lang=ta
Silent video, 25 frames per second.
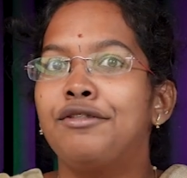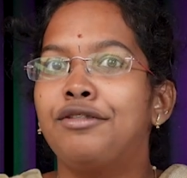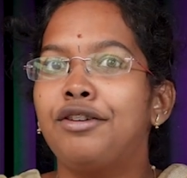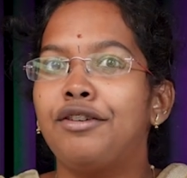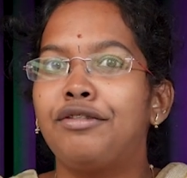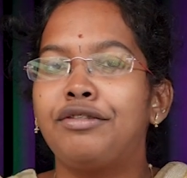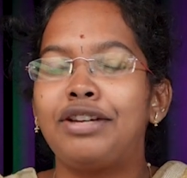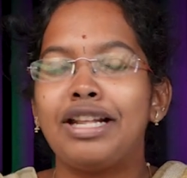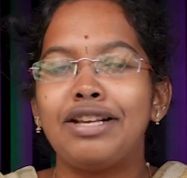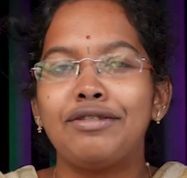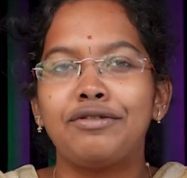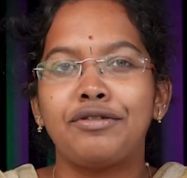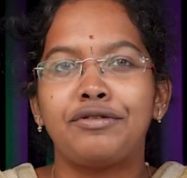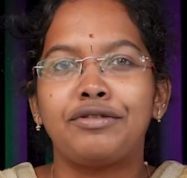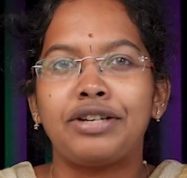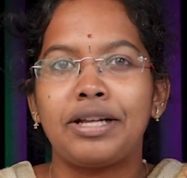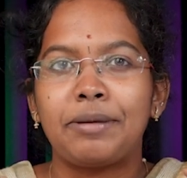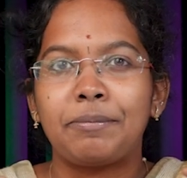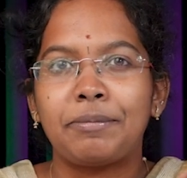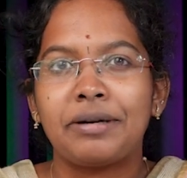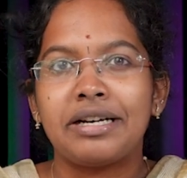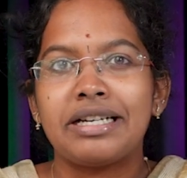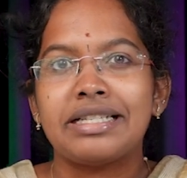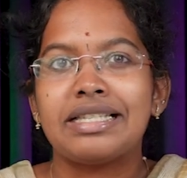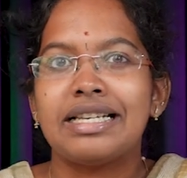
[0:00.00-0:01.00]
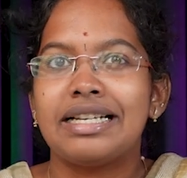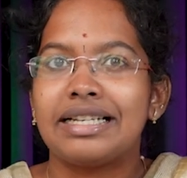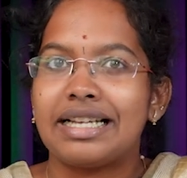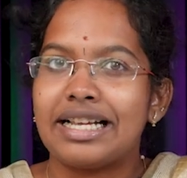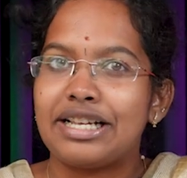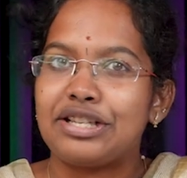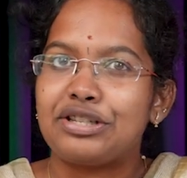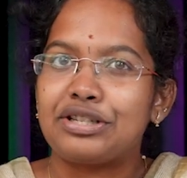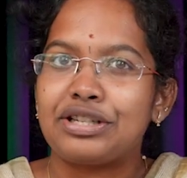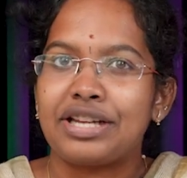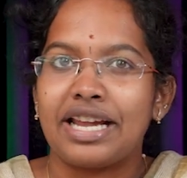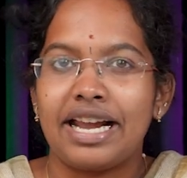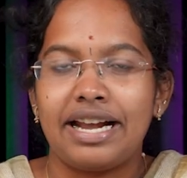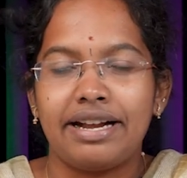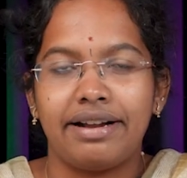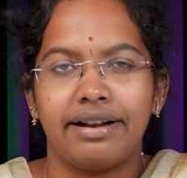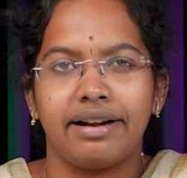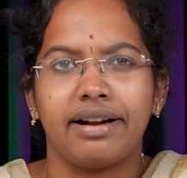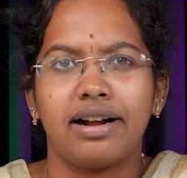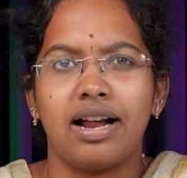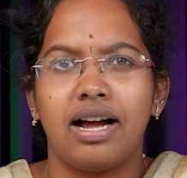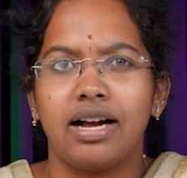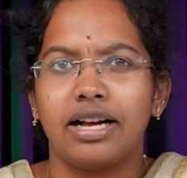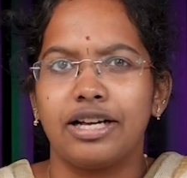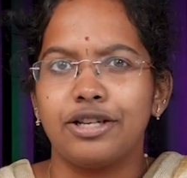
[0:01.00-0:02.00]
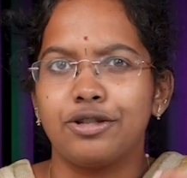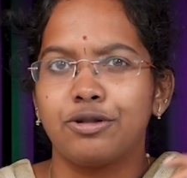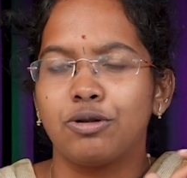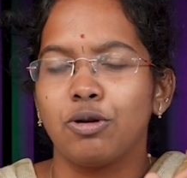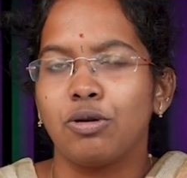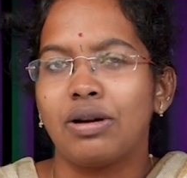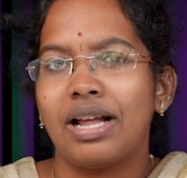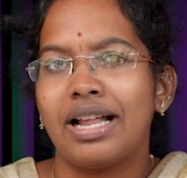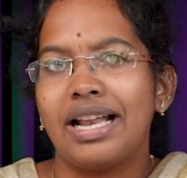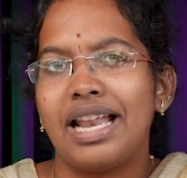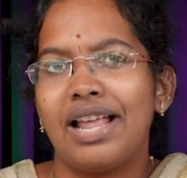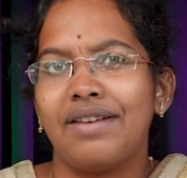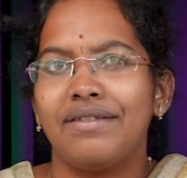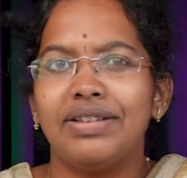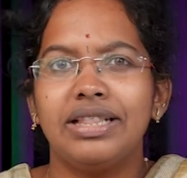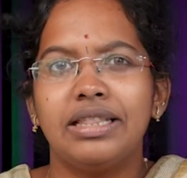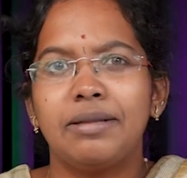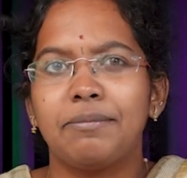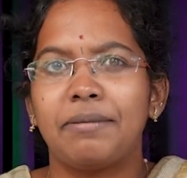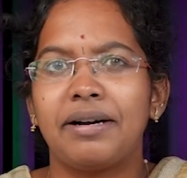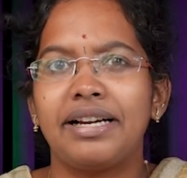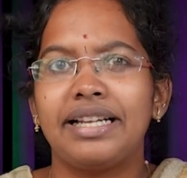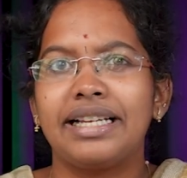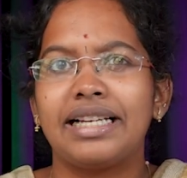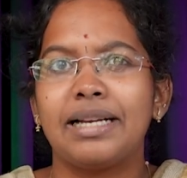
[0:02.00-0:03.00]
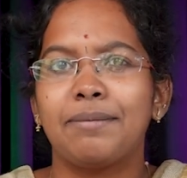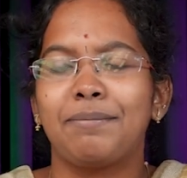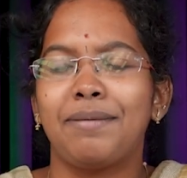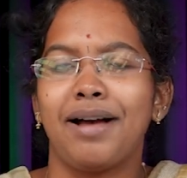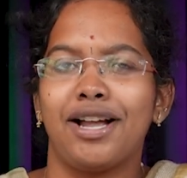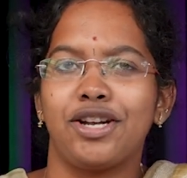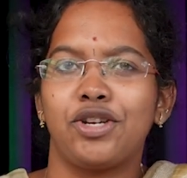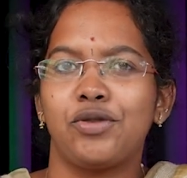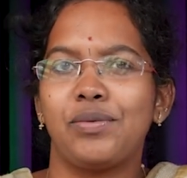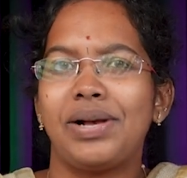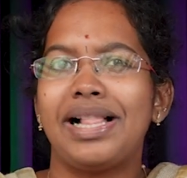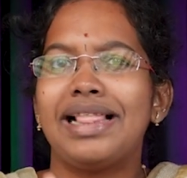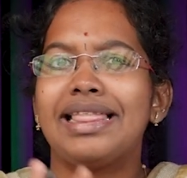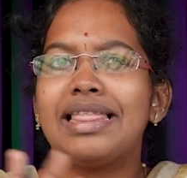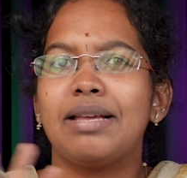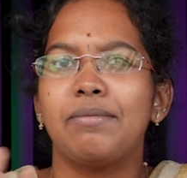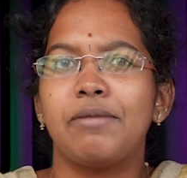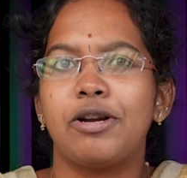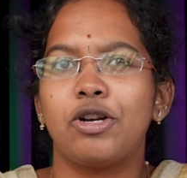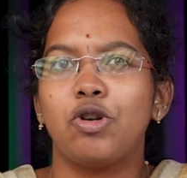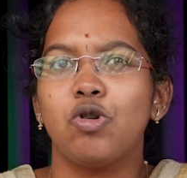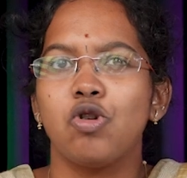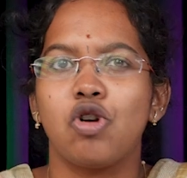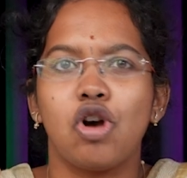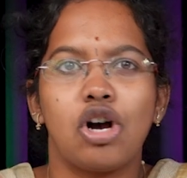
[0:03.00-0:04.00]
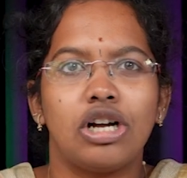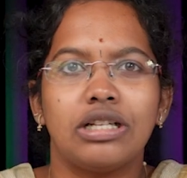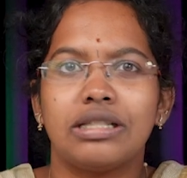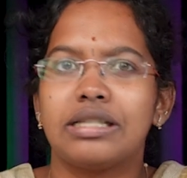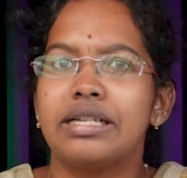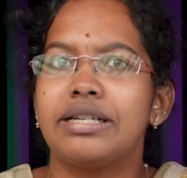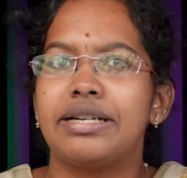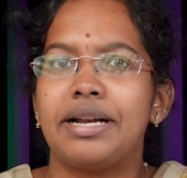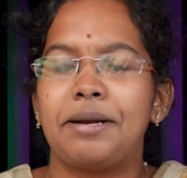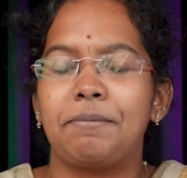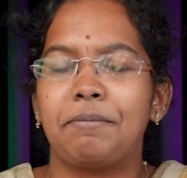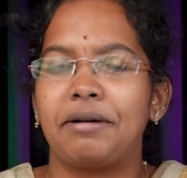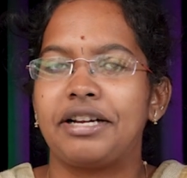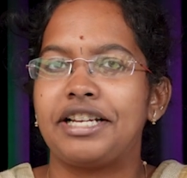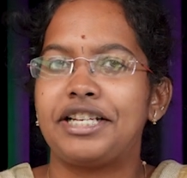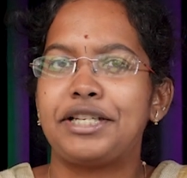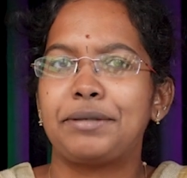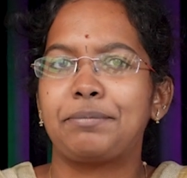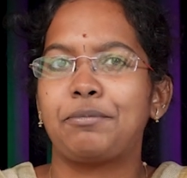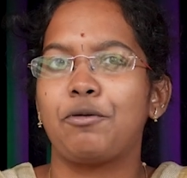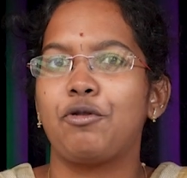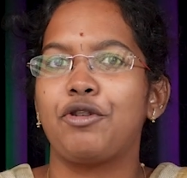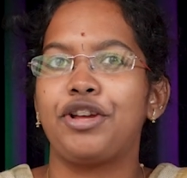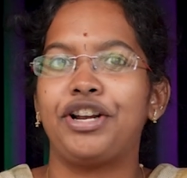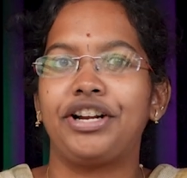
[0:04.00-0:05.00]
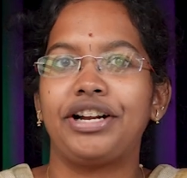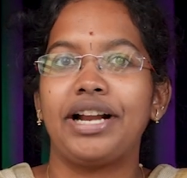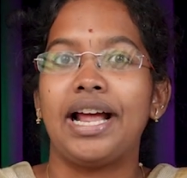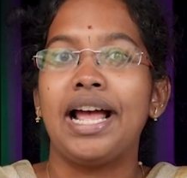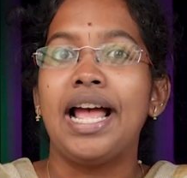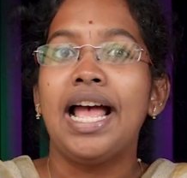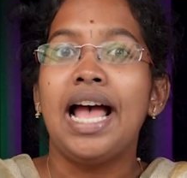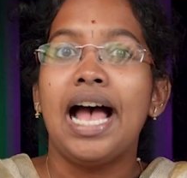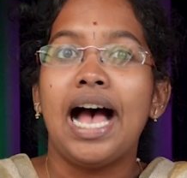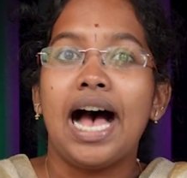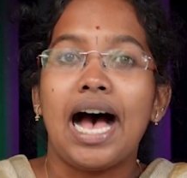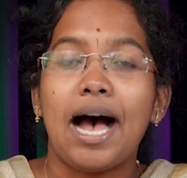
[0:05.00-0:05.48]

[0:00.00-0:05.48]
ஃபிஃப்டி ஃபிஃப்டி பர்சன்டேஜ் கேட்டுறாங்க ஸோ நான் லெவன்த் படிக்கலப்பா டுவெல்த்தை மட்டும் கான்சென்ட்ரேட் பண்ணிட்டு போயிடுறேன்